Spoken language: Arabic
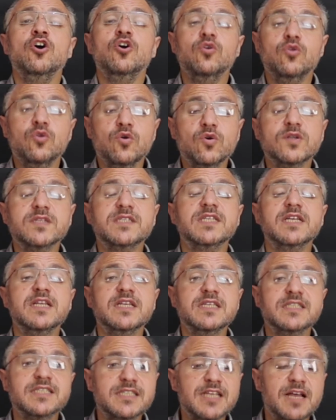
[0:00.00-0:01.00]
يرسل
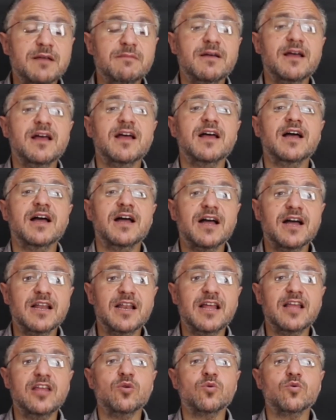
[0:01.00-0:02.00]
السماء
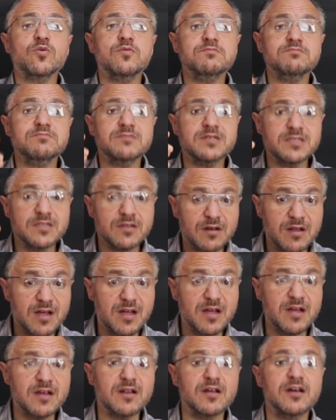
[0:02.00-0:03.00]
عليكم
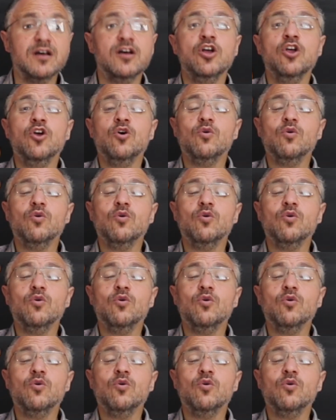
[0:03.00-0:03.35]
مدرارا